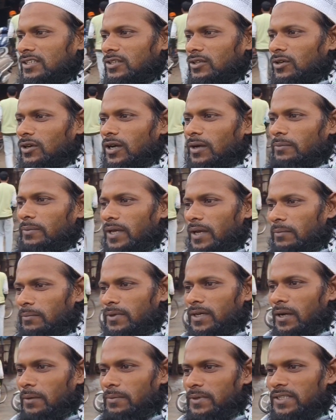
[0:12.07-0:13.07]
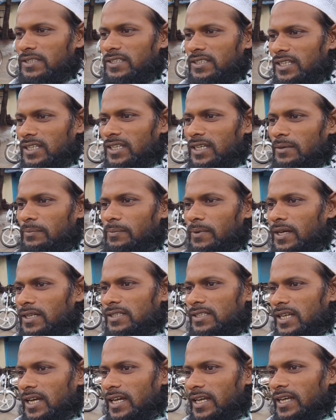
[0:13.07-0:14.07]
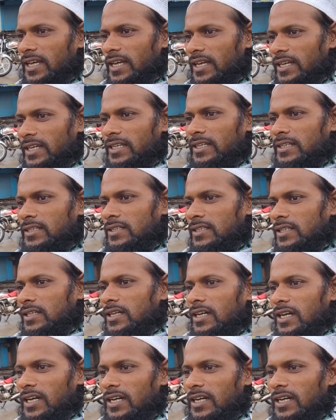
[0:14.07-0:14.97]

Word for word: सकते हो अभी हम कब्रस्तान के पास आए हैं हाँ।